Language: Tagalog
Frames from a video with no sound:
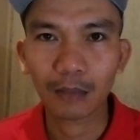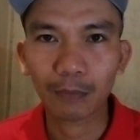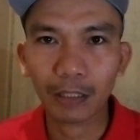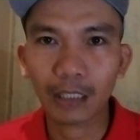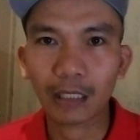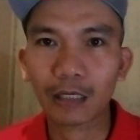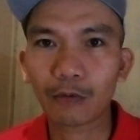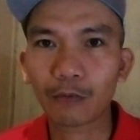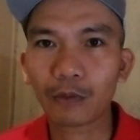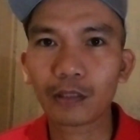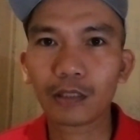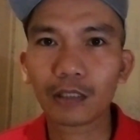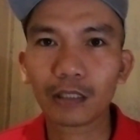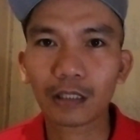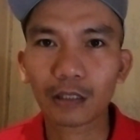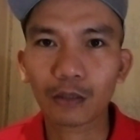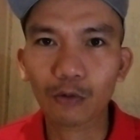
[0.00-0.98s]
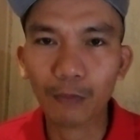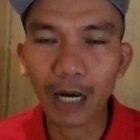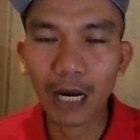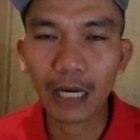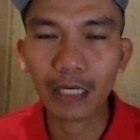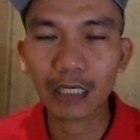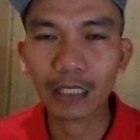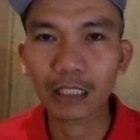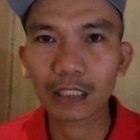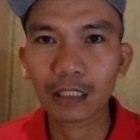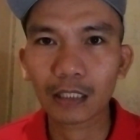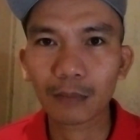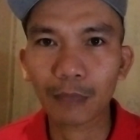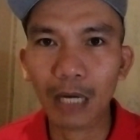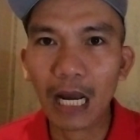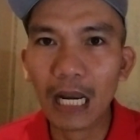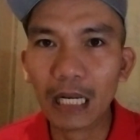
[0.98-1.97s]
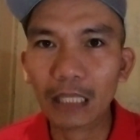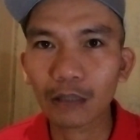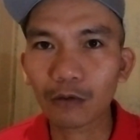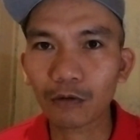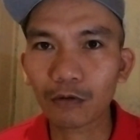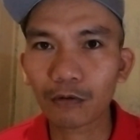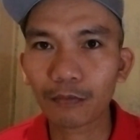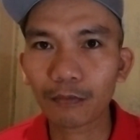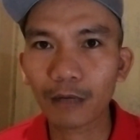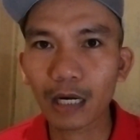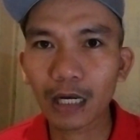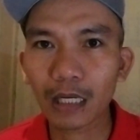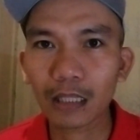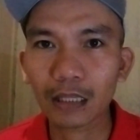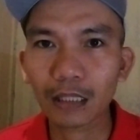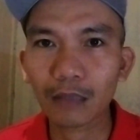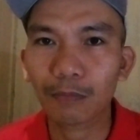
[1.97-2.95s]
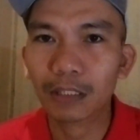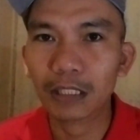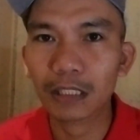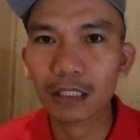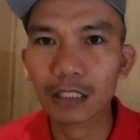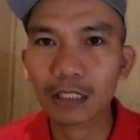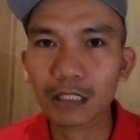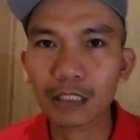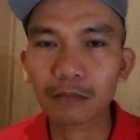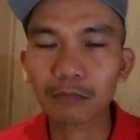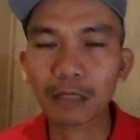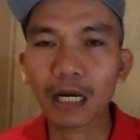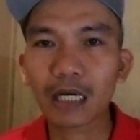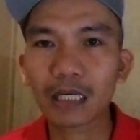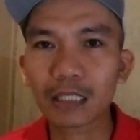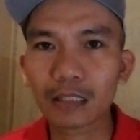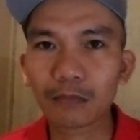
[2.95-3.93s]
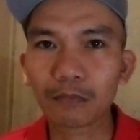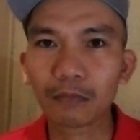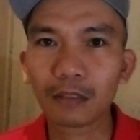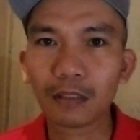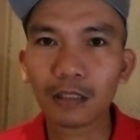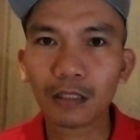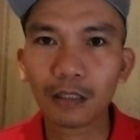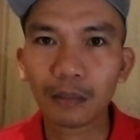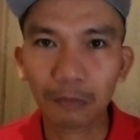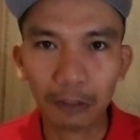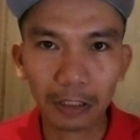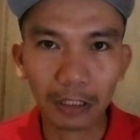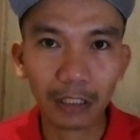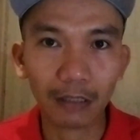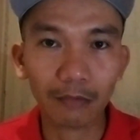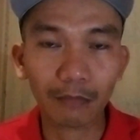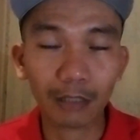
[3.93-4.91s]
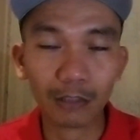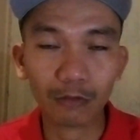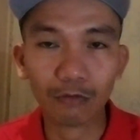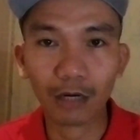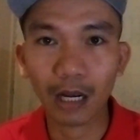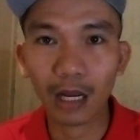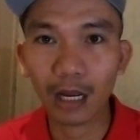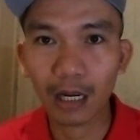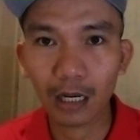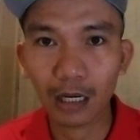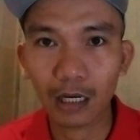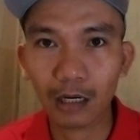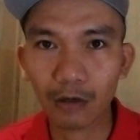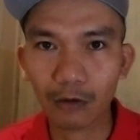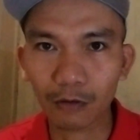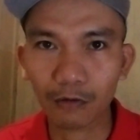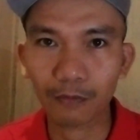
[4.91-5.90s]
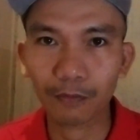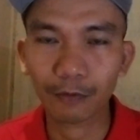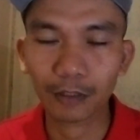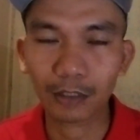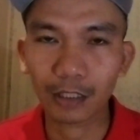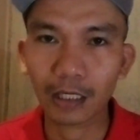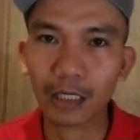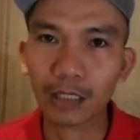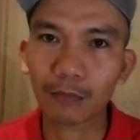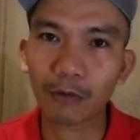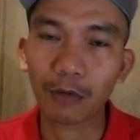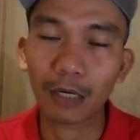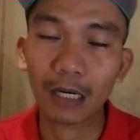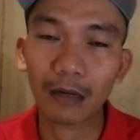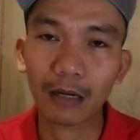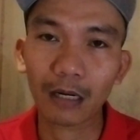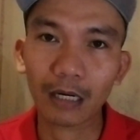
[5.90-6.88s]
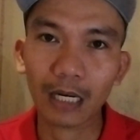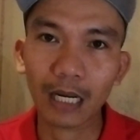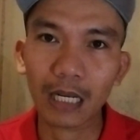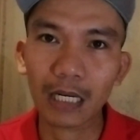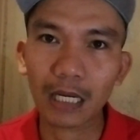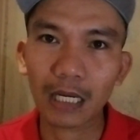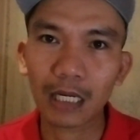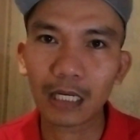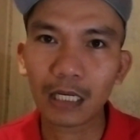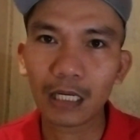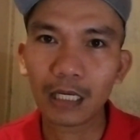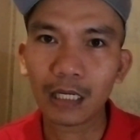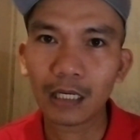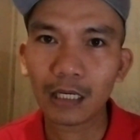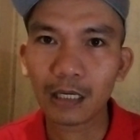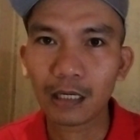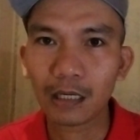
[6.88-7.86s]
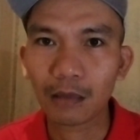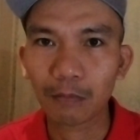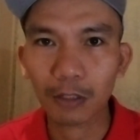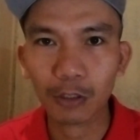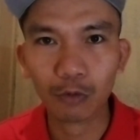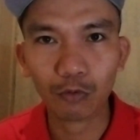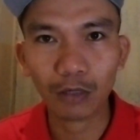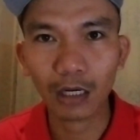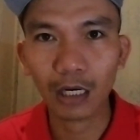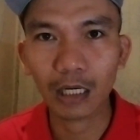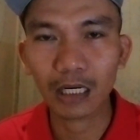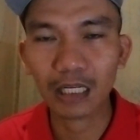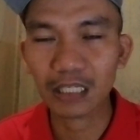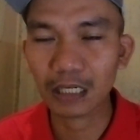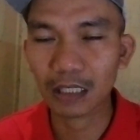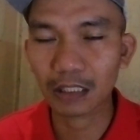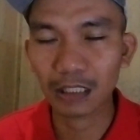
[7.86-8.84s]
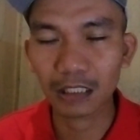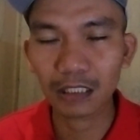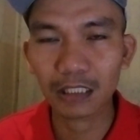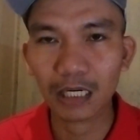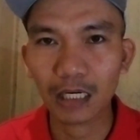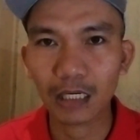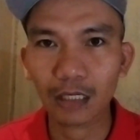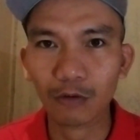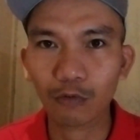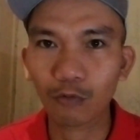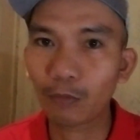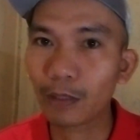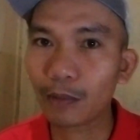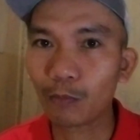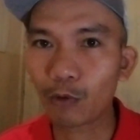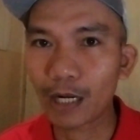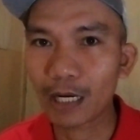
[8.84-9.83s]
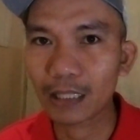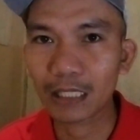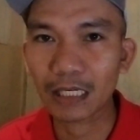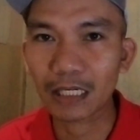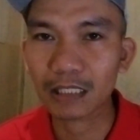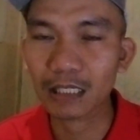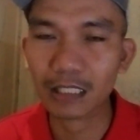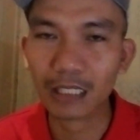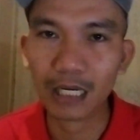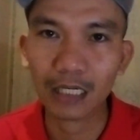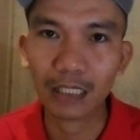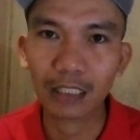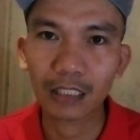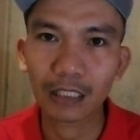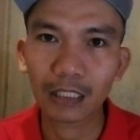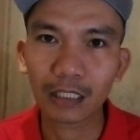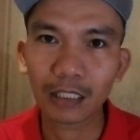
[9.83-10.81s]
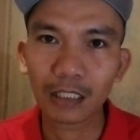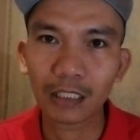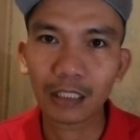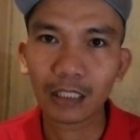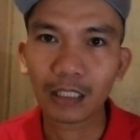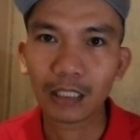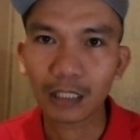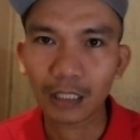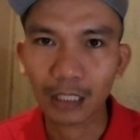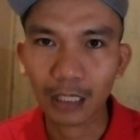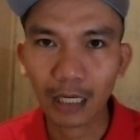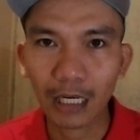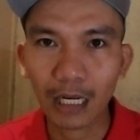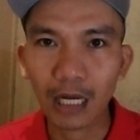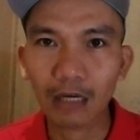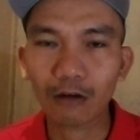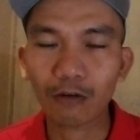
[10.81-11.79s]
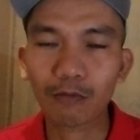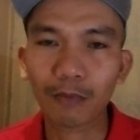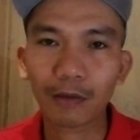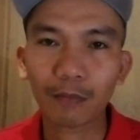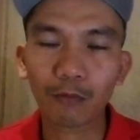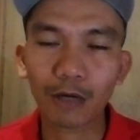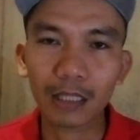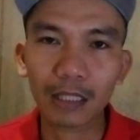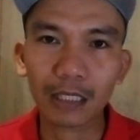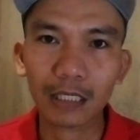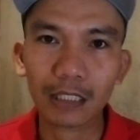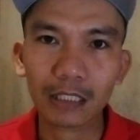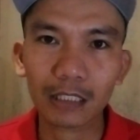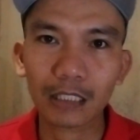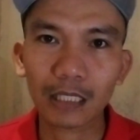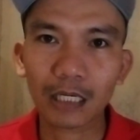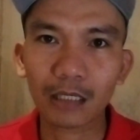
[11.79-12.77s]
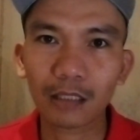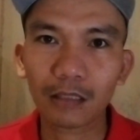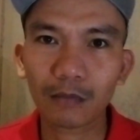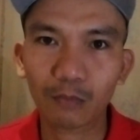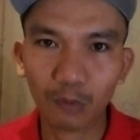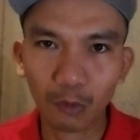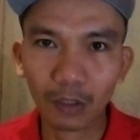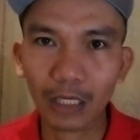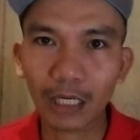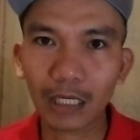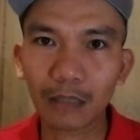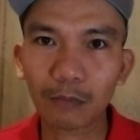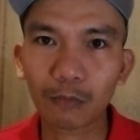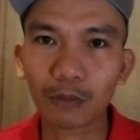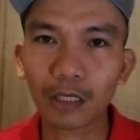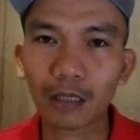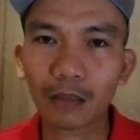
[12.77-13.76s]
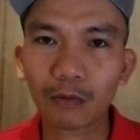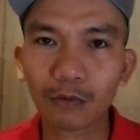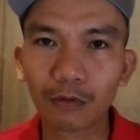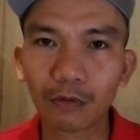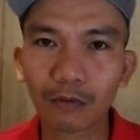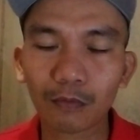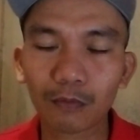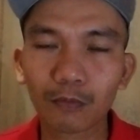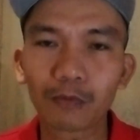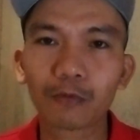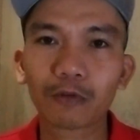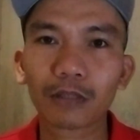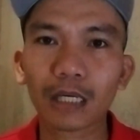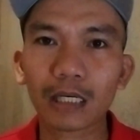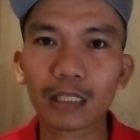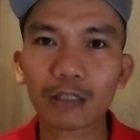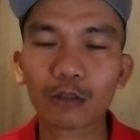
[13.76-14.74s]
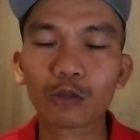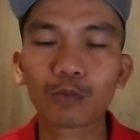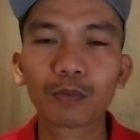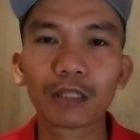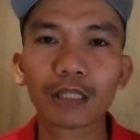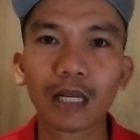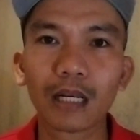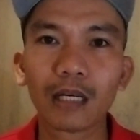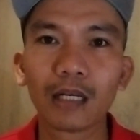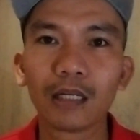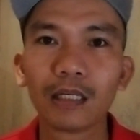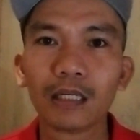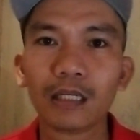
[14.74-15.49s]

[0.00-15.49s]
pag ikaw ay kumain ng maalat or matamis, maasim, pwede kang masuka or pwede kang mawala ng gana masuka ka nga, nasakit ang tiyan kung may bulati ka sa tiyan. Kailangan kung may bulati ka sa tiyan, purgahin mo yan o pumunta ka sa ospital.